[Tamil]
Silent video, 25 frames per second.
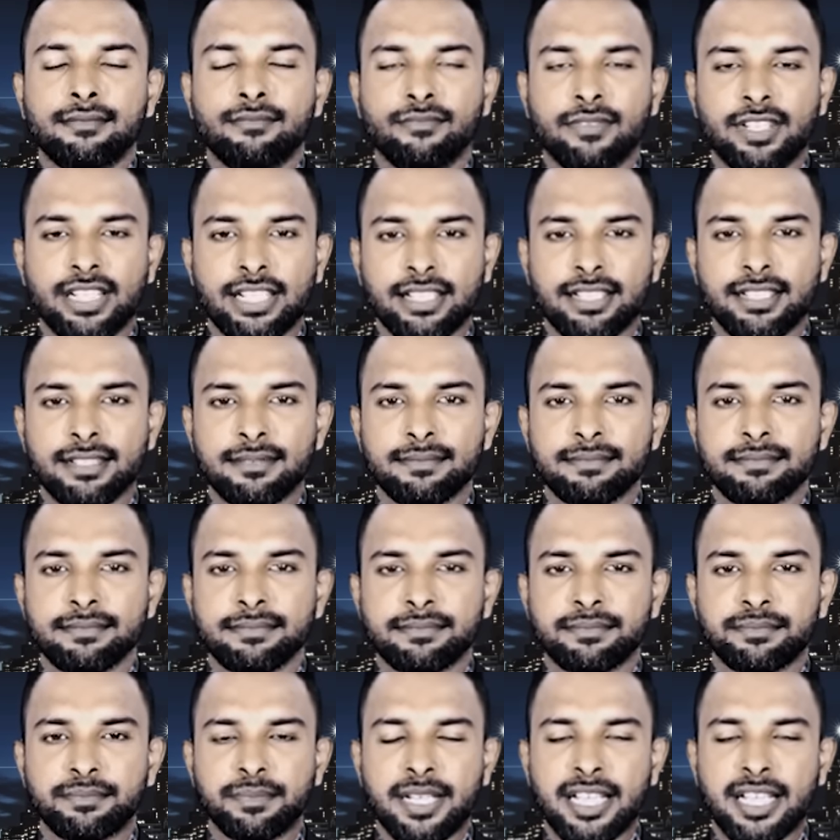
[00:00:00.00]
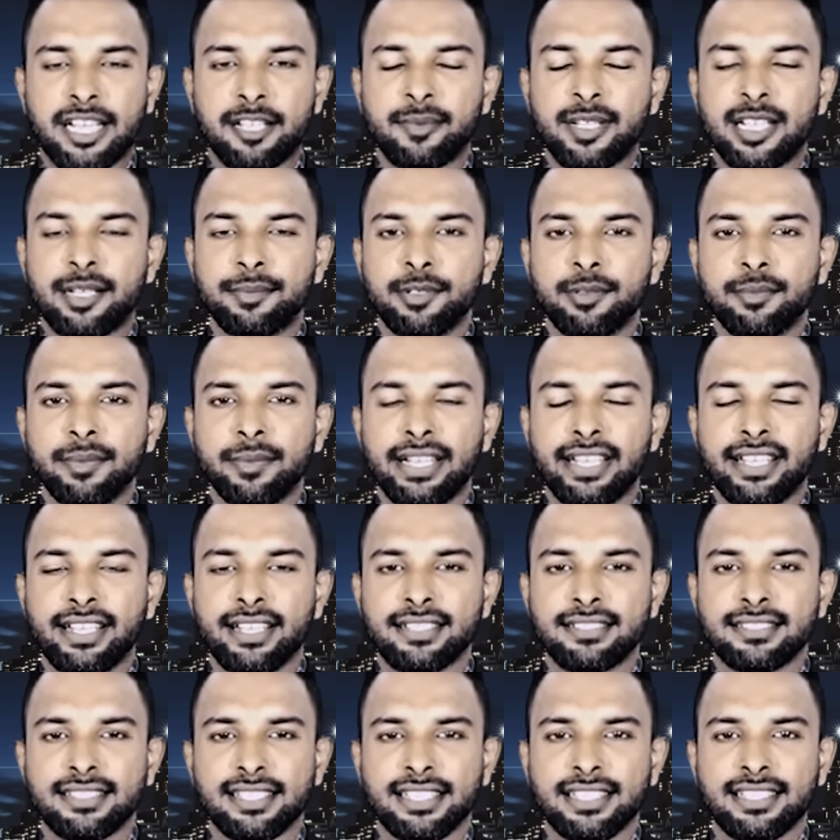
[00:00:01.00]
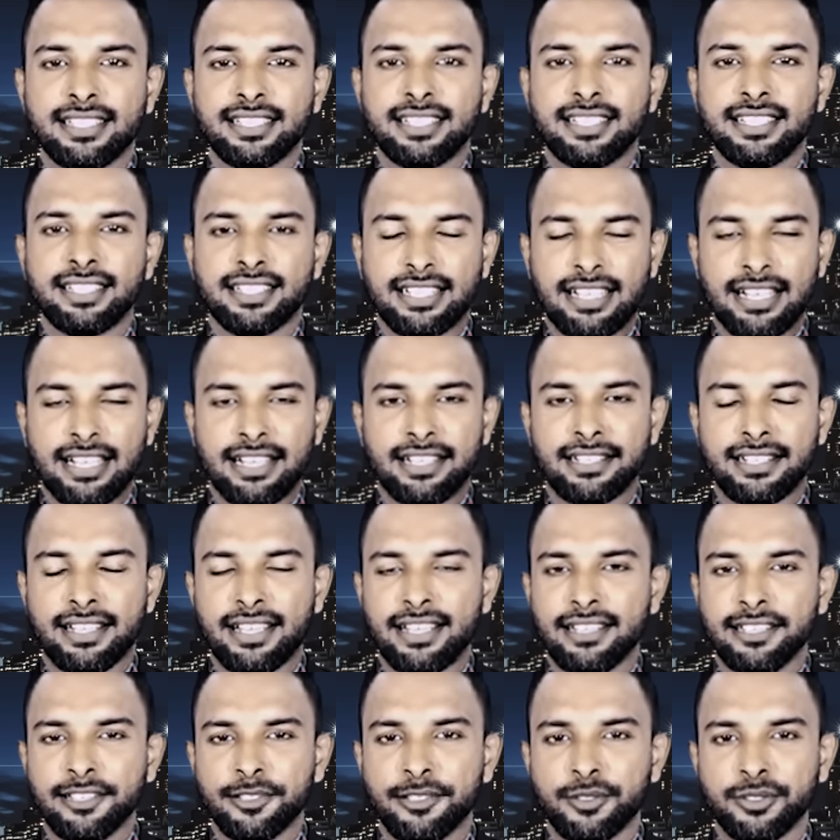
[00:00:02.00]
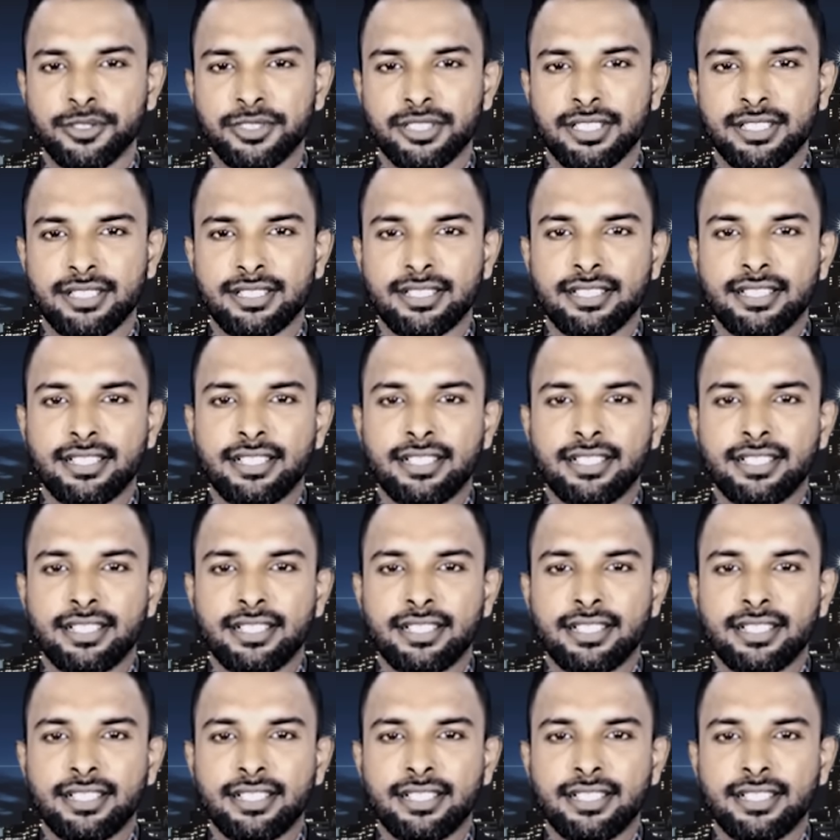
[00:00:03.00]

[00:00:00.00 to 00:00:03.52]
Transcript: வணக்கம் பரபரப்பு மீடியா செய்திகளுக்காக நான் நிரோஷன்